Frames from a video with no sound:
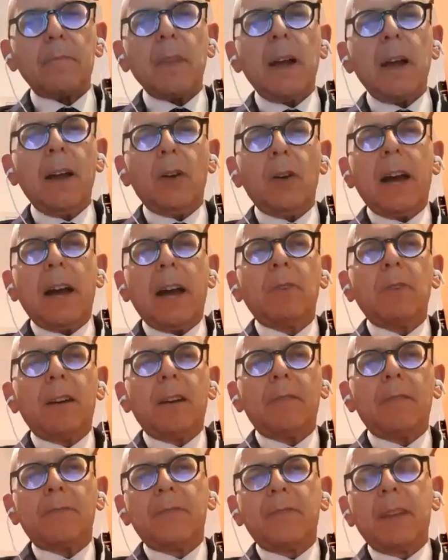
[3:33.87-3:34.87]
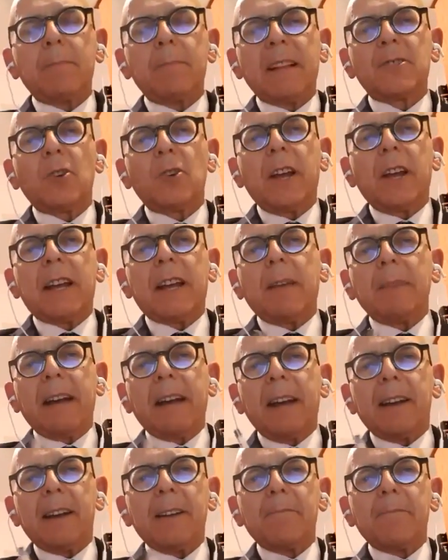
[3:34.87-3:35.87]
Allora, è un'affermazione che a
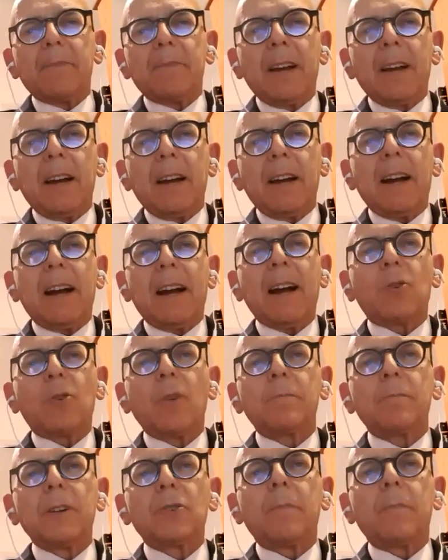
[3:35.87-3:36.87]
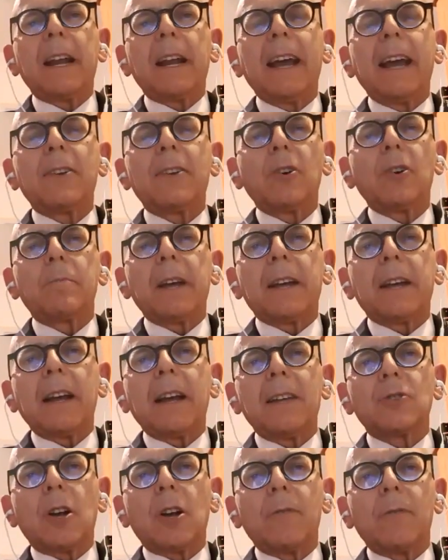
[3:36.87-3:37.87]
me ha, ha colpito parecchio perché
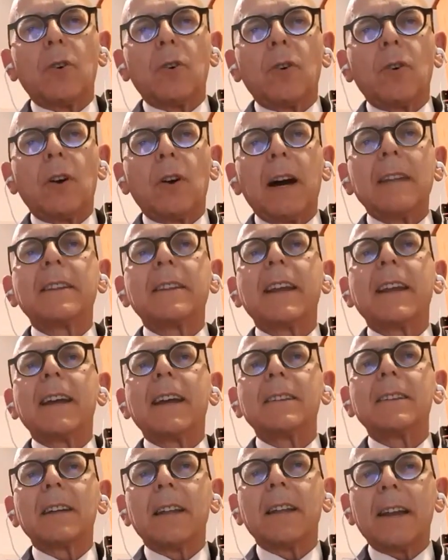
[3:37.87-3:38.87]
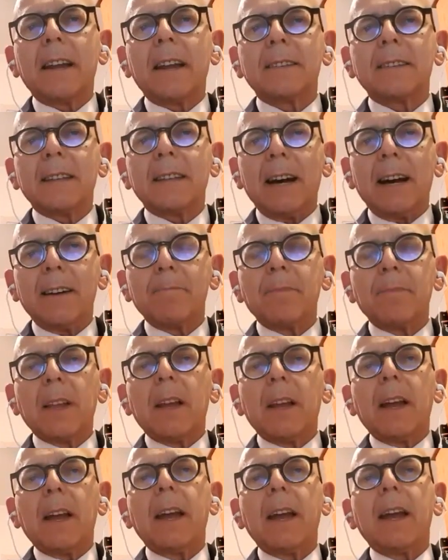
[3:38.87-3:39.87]
la trovo aderente alla realtà.
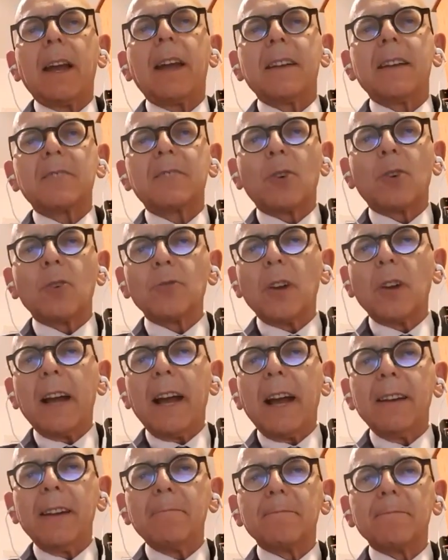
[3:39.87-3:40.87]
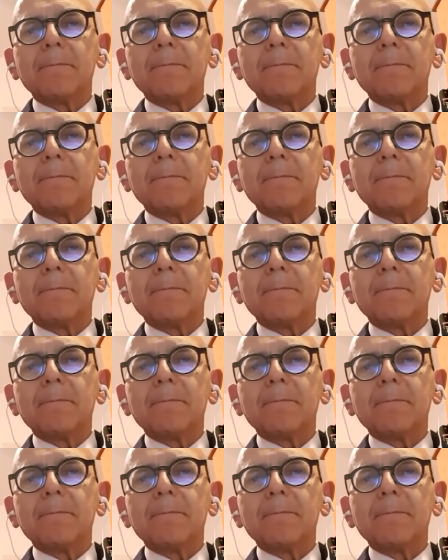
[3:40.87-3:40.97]
E secondo lei?